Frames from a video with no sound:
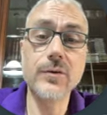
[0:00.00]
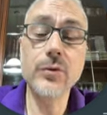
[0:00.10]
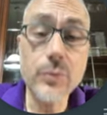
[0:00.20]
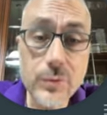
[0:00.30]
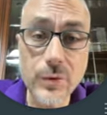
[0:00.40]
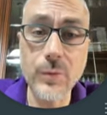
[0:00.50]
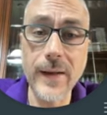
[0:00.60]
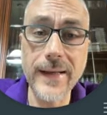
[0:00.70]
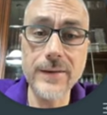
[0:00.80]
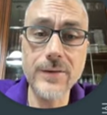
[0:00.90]
tutto
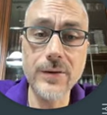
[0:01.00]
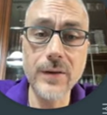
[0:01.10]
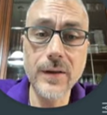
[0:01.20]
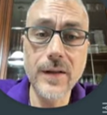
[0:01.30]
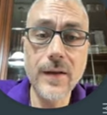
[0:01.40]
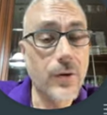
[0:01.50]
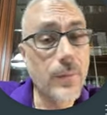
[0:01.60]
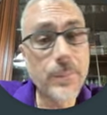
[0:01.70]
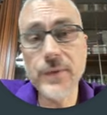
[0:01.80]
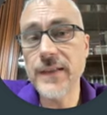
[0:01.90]
quanto
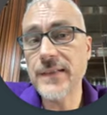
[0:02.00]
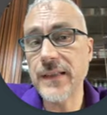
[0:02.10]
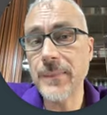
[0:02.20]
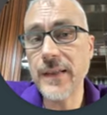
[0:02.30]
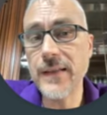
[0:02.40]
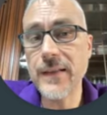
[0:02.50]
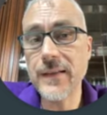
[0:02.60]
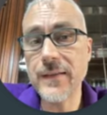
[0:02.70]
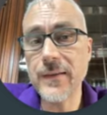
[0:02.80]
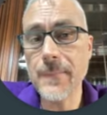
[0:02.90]
con pochissimi
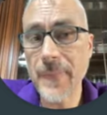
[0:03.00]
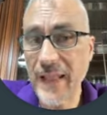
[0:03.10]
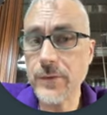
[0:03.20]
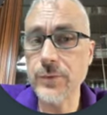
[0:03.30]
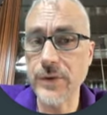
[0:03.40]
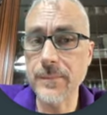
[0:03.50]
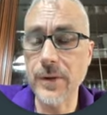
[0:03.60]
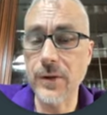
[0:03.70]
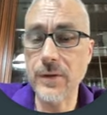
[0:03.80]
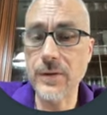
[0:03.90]
click è tutto in
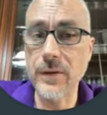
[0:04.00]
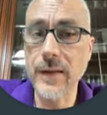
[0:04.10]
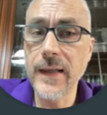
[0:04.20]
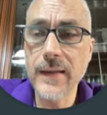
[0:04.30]
blocco,